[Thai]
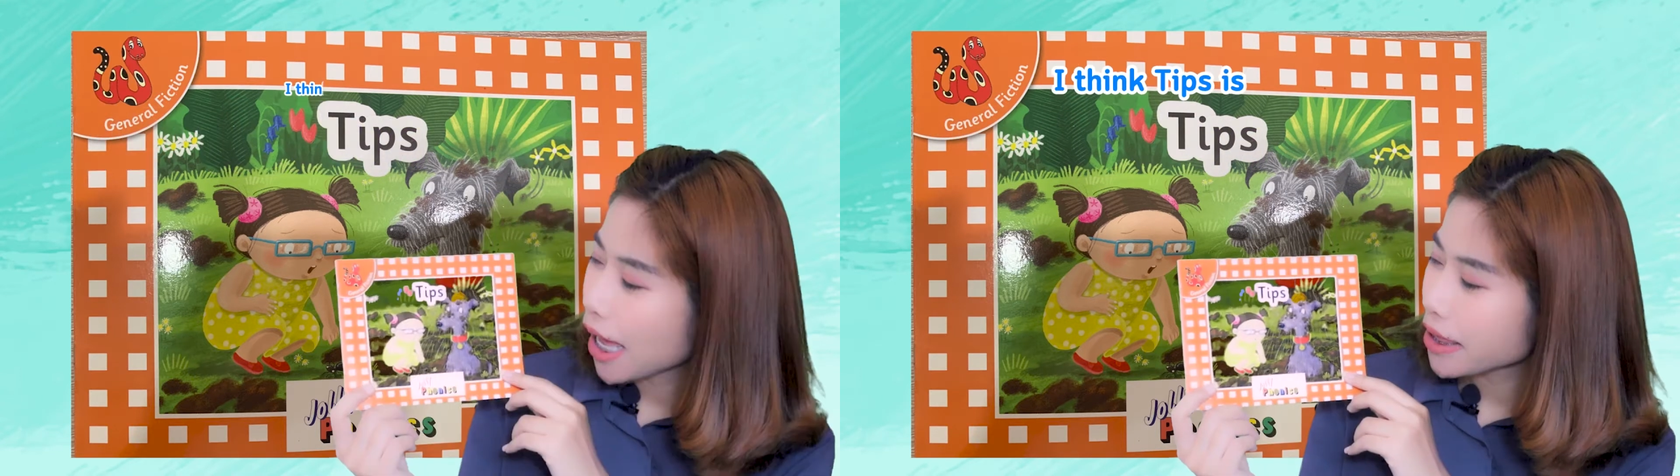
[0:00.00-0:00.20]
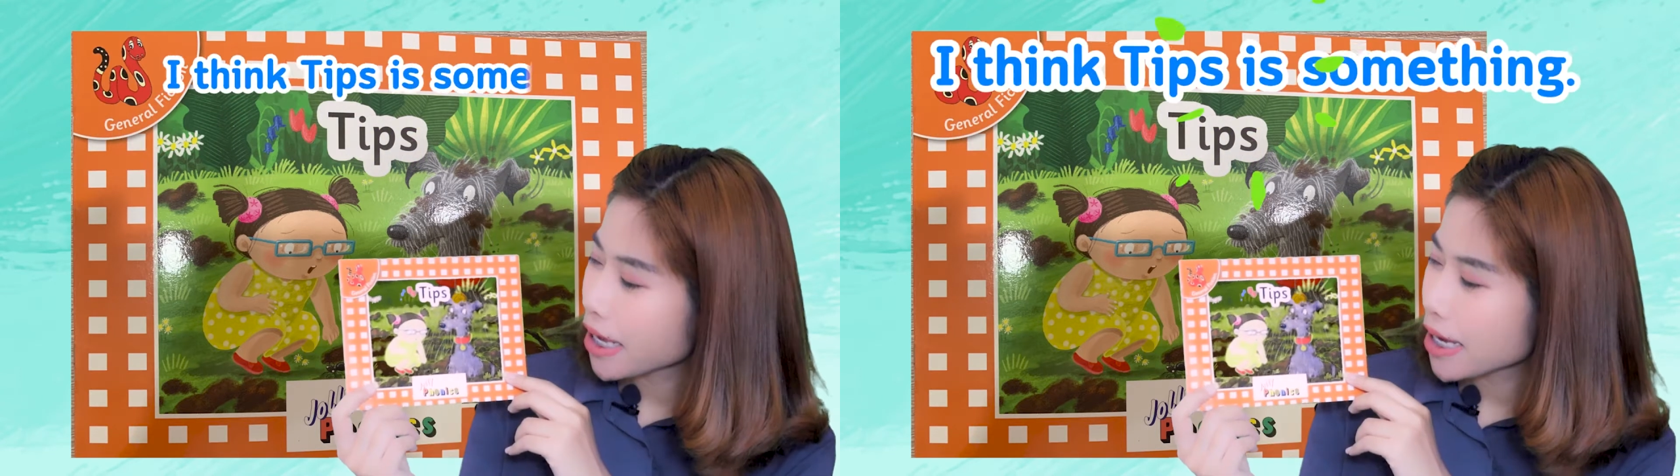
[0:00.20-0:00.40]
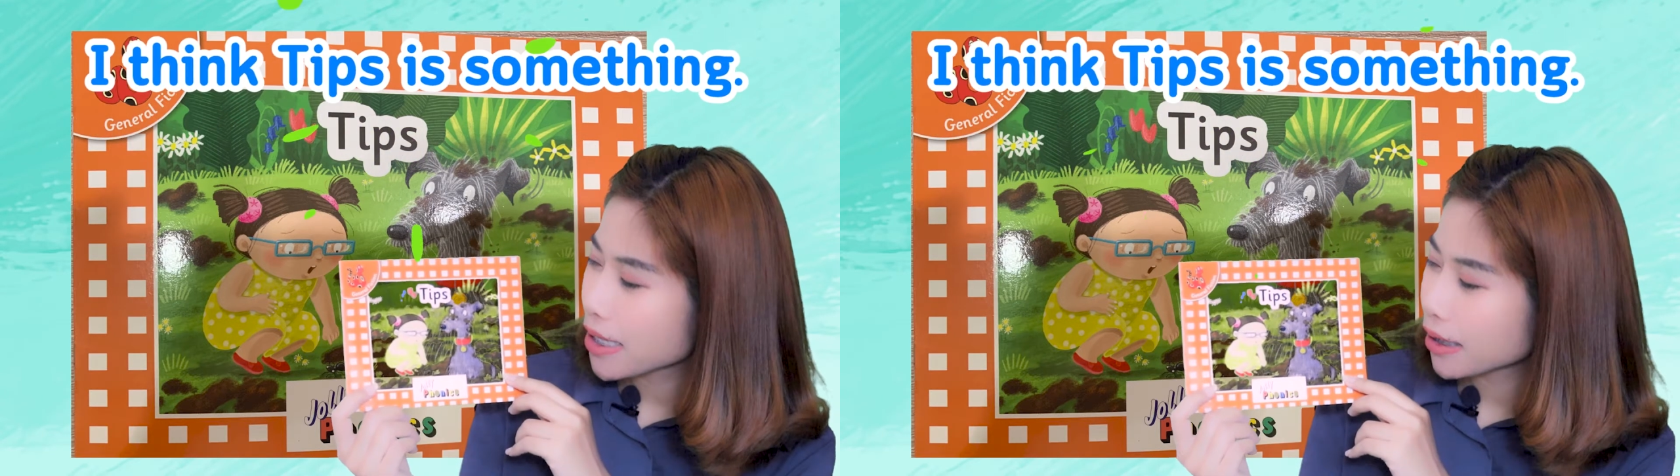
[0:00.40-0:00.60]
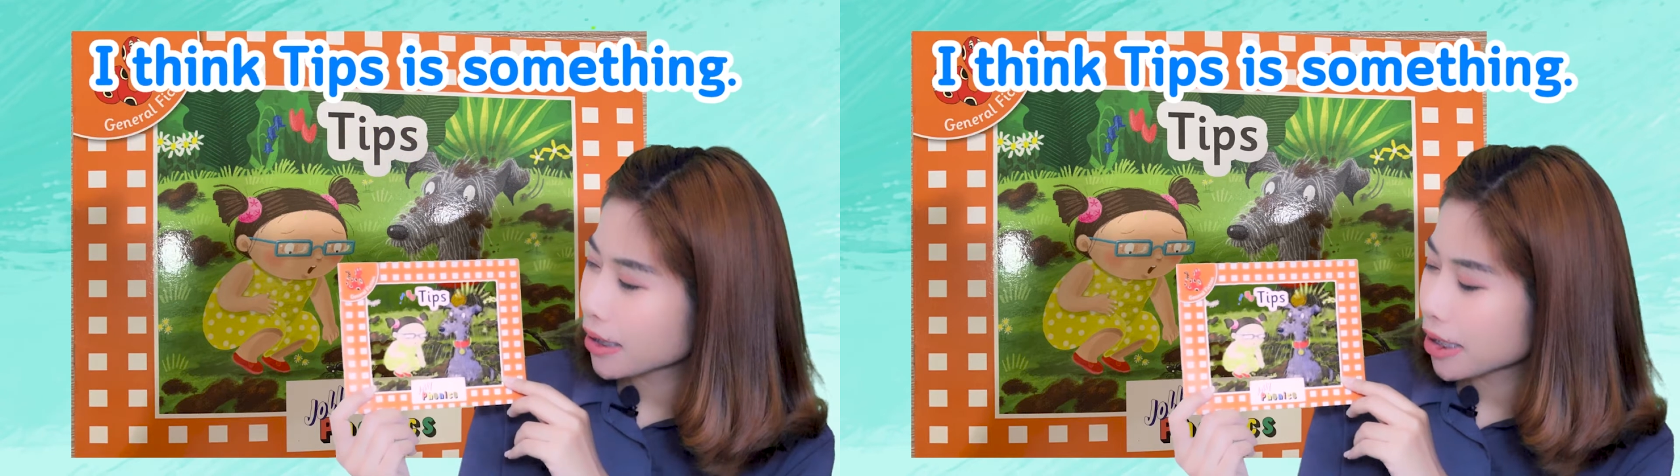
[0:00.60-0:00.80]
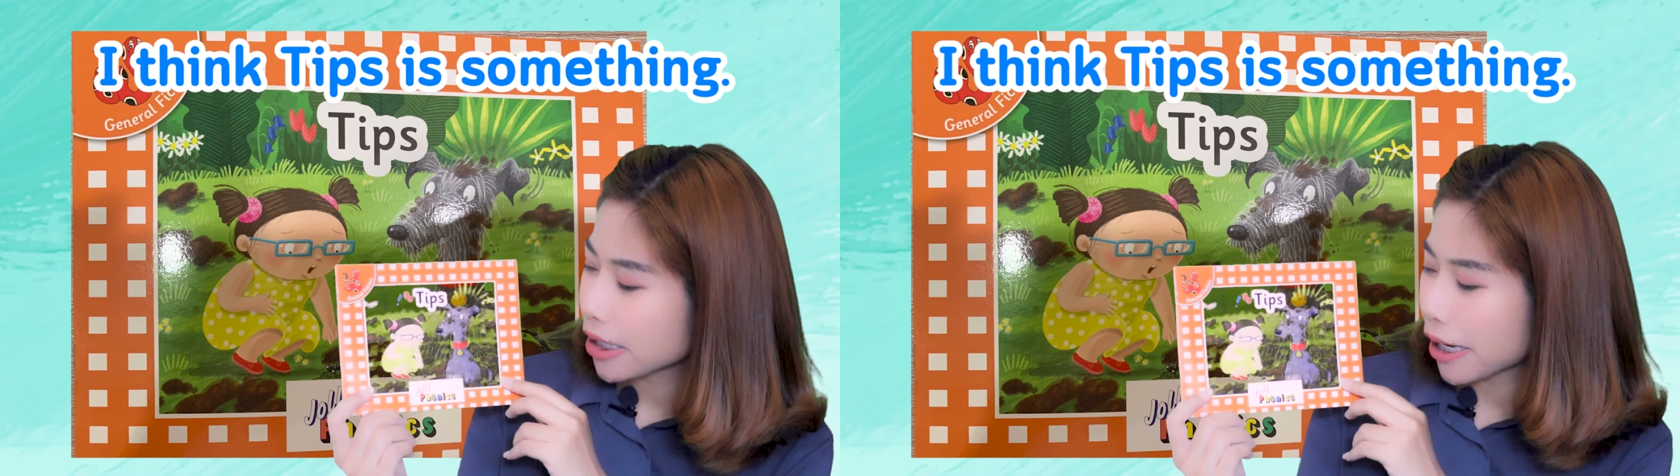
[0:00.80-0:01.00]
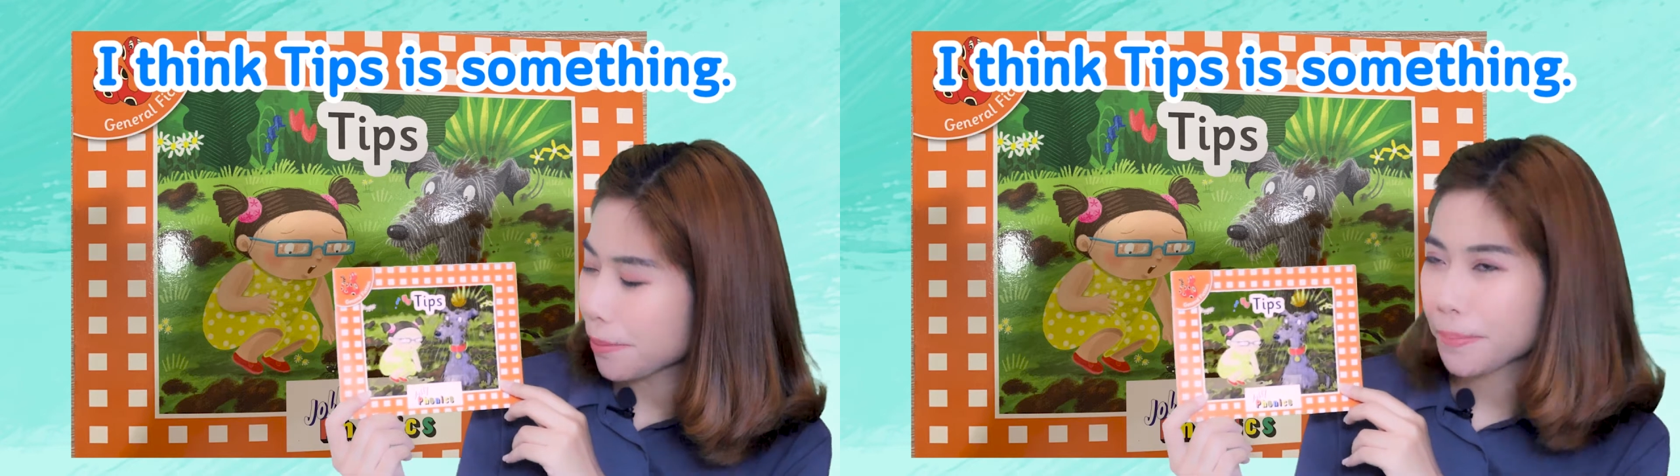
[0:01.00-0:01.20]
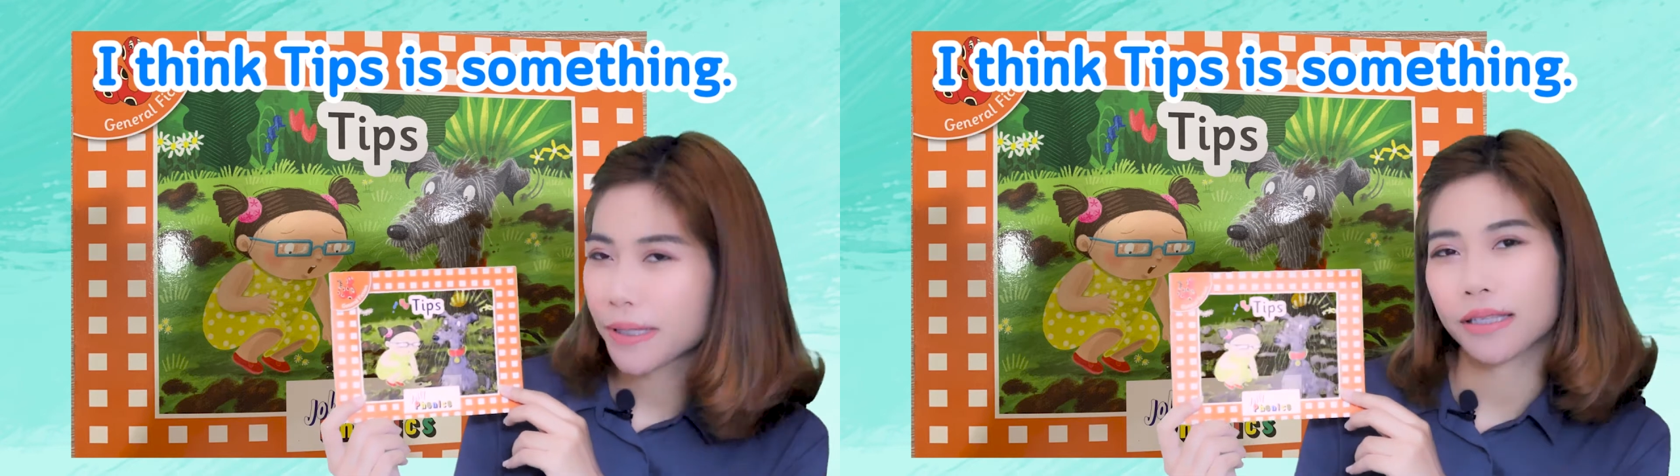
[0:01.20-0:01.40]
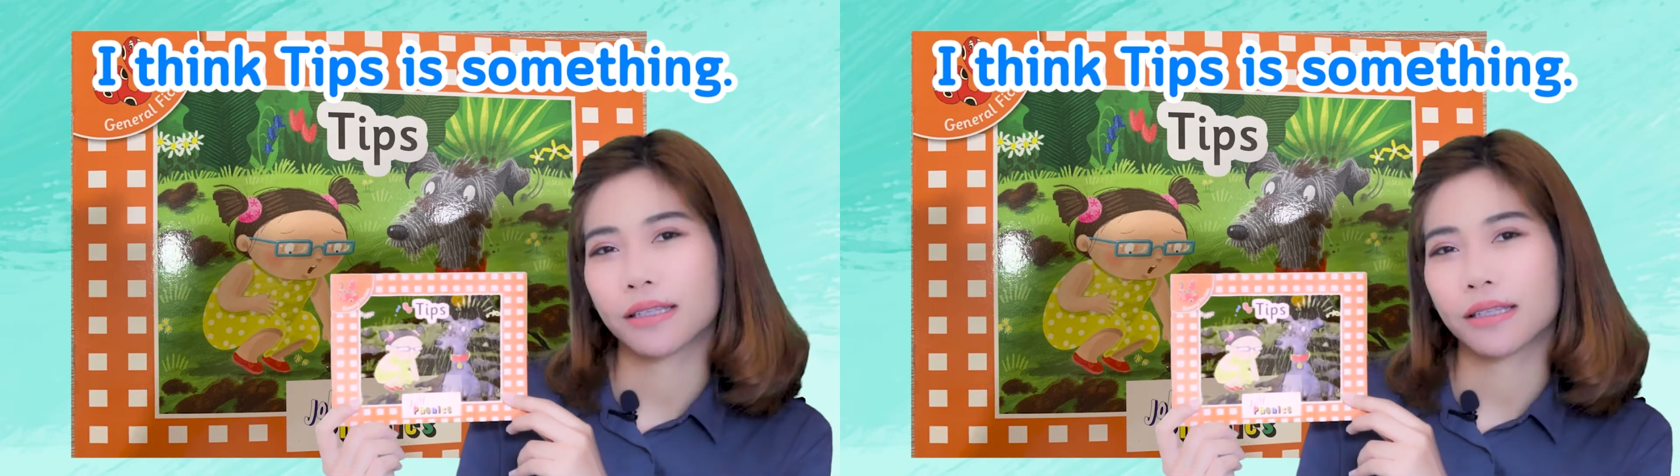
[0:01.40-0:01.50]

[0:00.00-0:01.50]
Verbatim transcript: I think tips